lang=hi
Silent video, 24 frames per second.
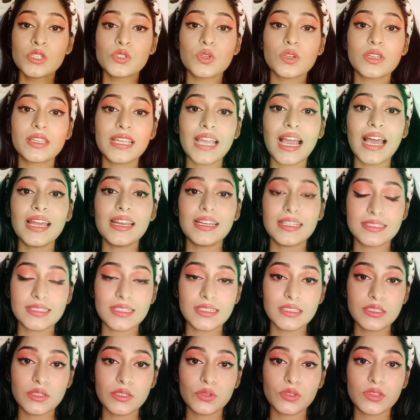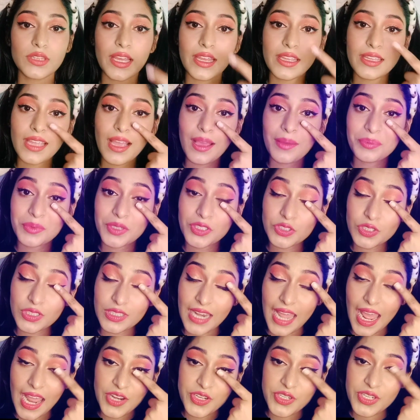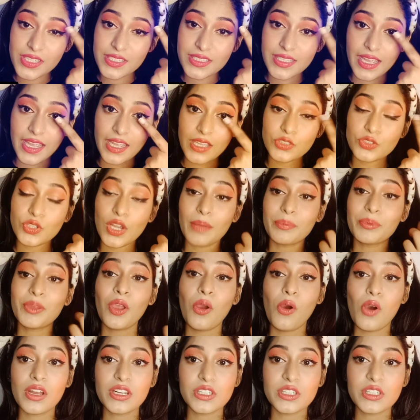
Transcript: तो क्या रिजल्ट होता है कि आपके जो लैशेज़ हैं जो आपके